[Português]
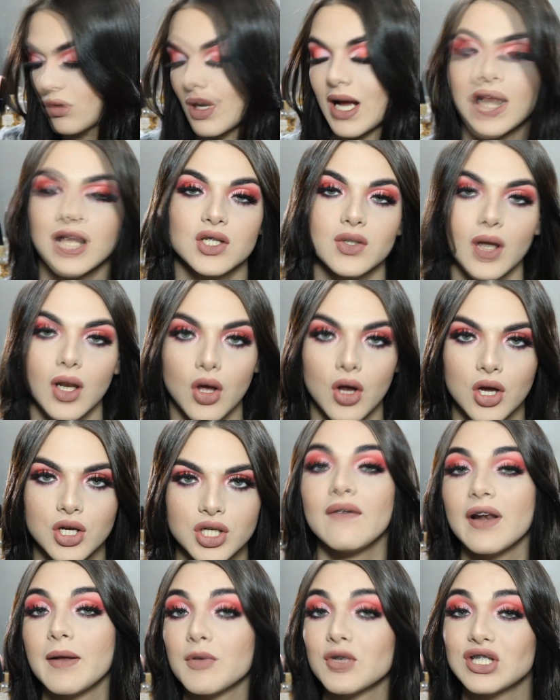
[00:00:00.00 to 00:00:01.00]
no caso a
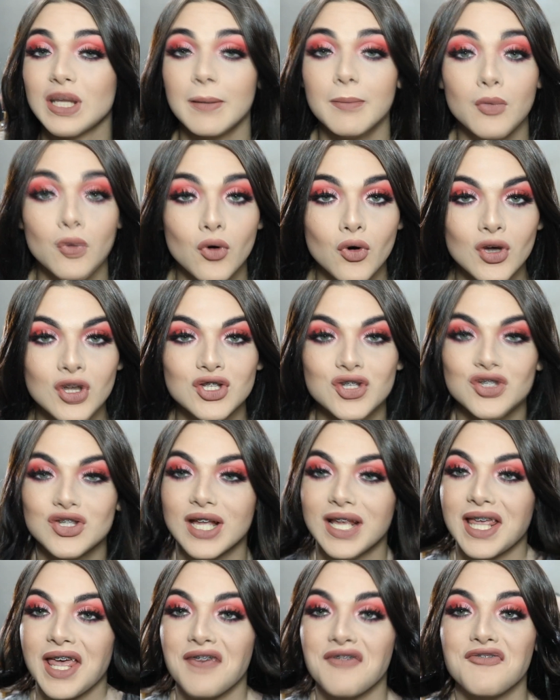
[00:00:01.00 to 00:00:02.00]
loja, falei, meus amores,
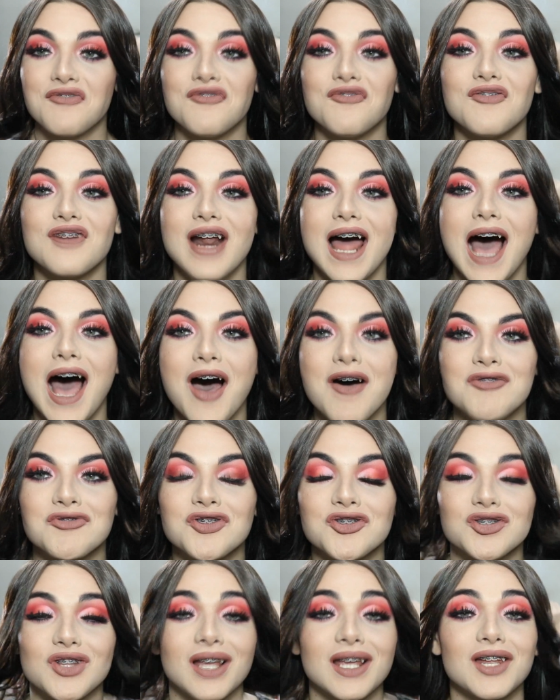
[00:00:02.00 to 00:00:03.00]
isso aqui é
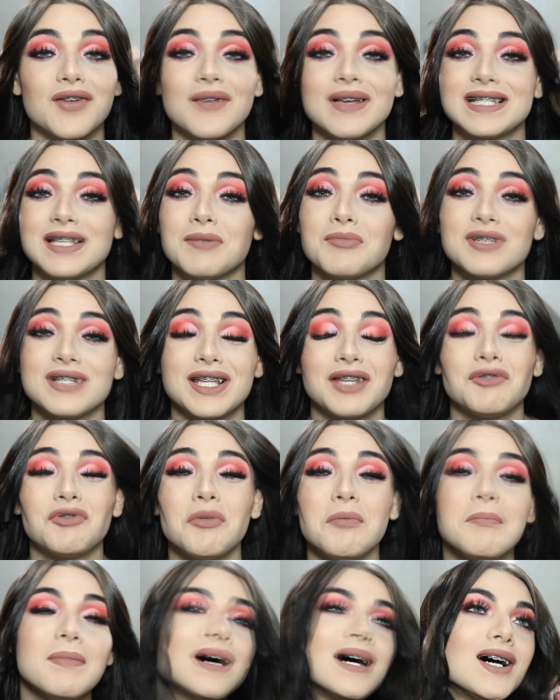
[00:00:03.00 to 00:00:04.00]
fraude, isso daqui não é
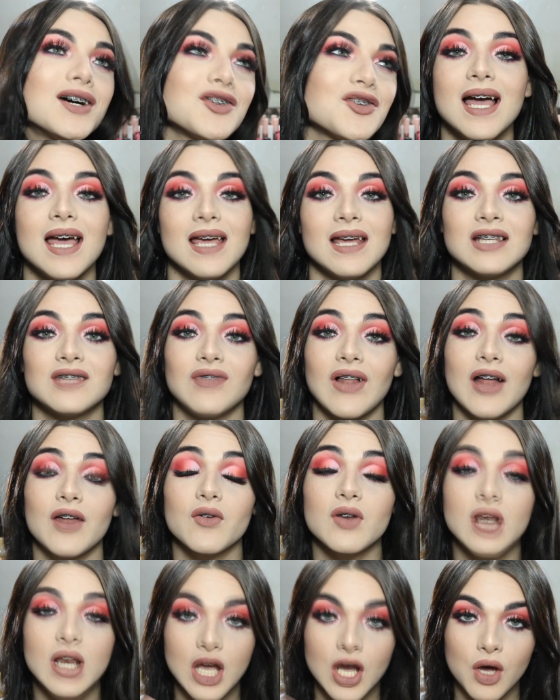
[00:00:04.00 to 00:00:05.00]
100% humano. Eles
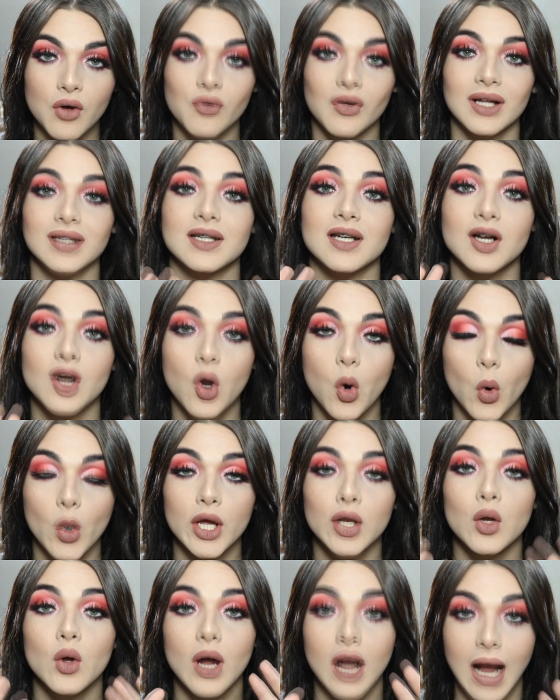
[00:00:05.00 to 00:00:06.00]
falaram, não, fica
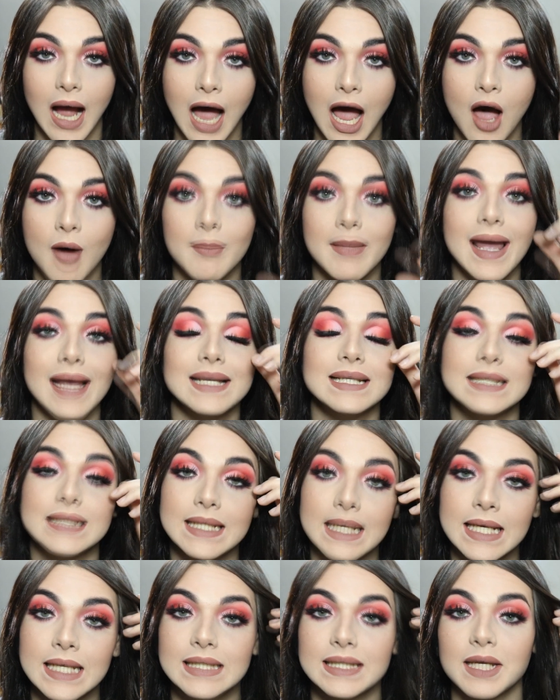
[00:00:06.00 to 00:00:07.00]
tranquilo, calma, é
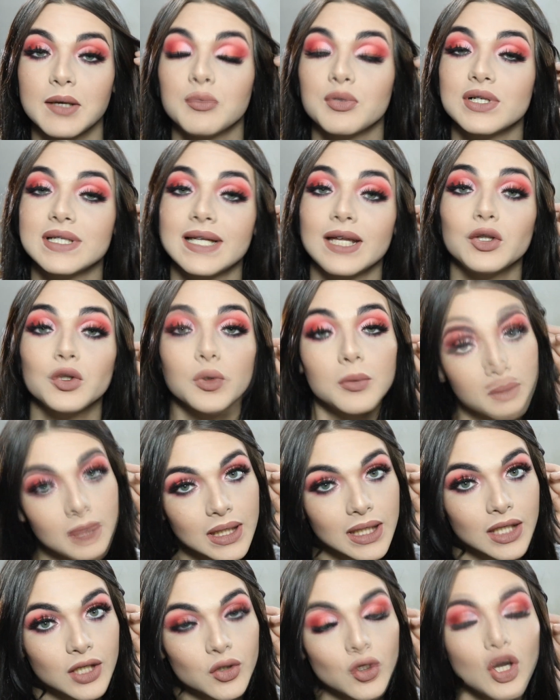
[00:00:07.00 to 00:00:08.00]
sim 100%
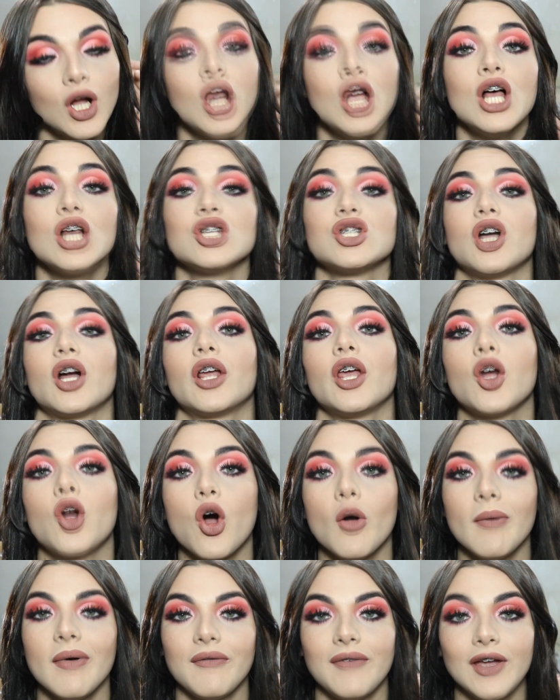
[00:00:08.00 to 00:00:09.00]
humano. Só que
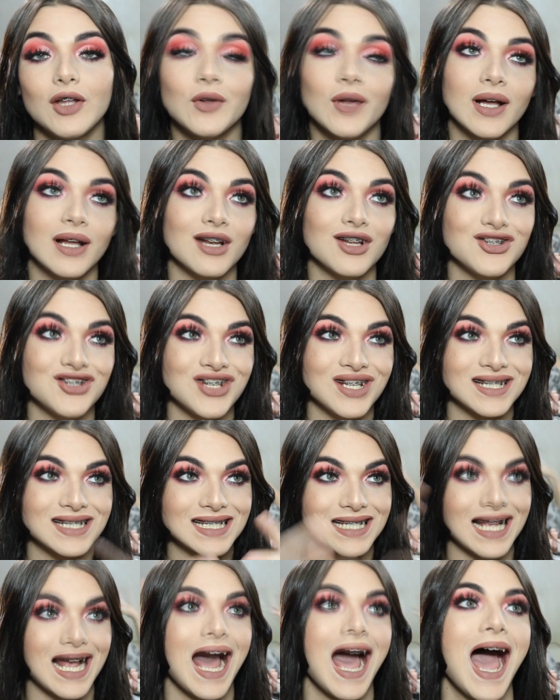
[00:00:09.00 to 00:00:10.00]
como é feito em grande
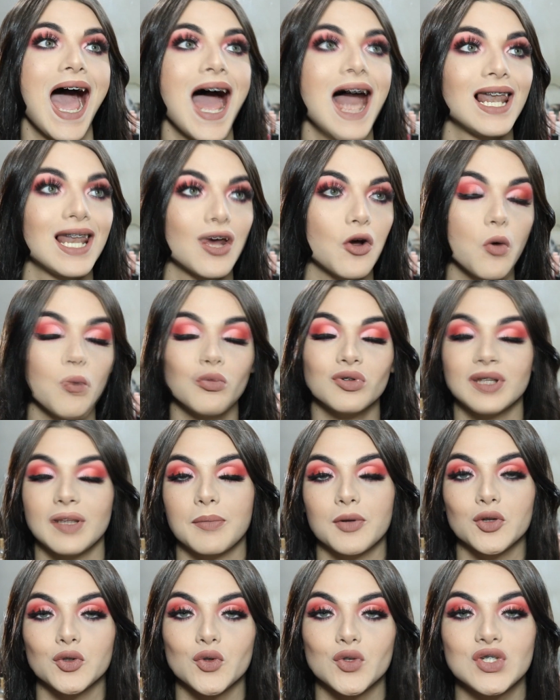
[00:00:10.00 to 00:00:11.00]
escala, com
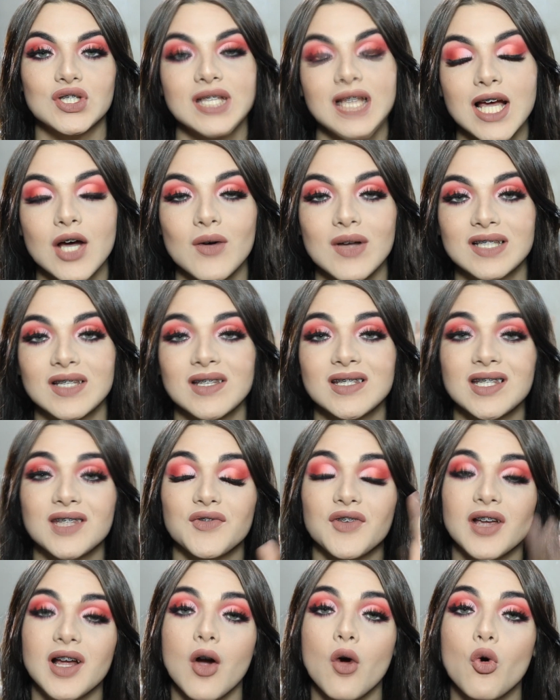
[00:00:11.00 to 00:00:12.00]
muita produção, às
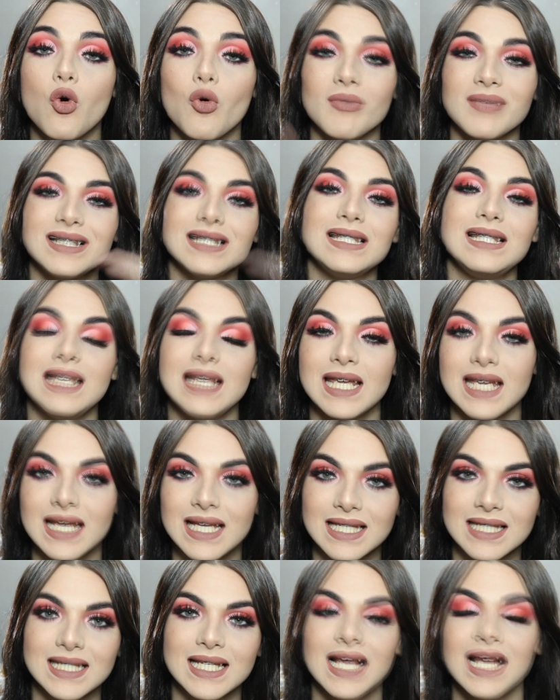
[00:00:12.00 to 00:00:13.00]
vezes fica algumas
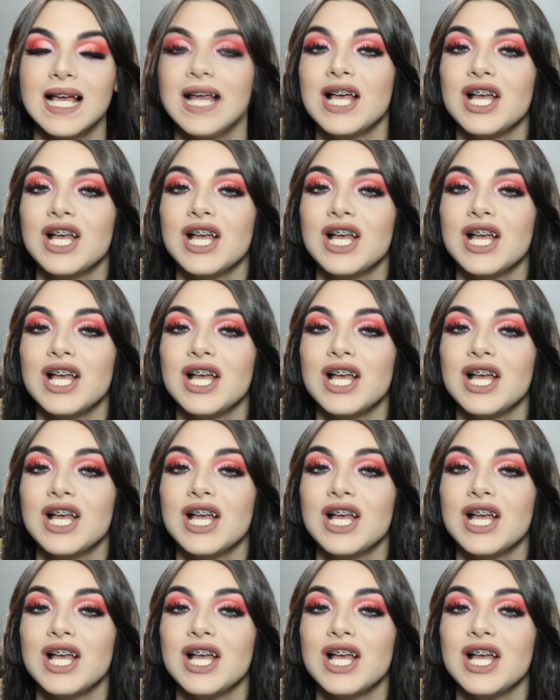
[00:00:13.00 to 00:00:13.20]
linhas